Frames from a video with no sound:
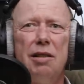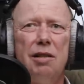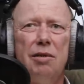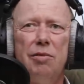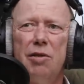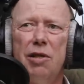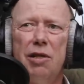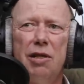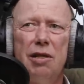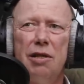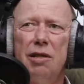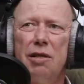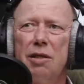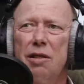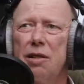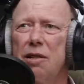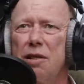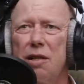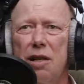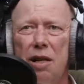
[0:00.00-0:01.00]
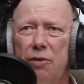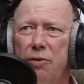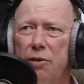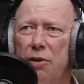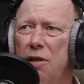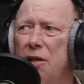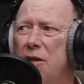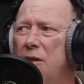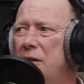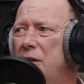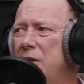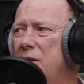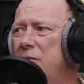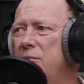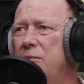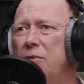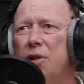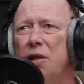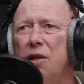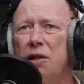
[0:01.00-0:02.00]
die mir jeden Kaffee
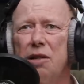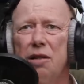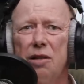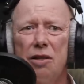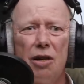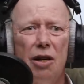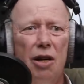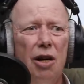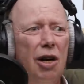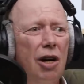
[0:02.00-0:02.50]
dahin bringt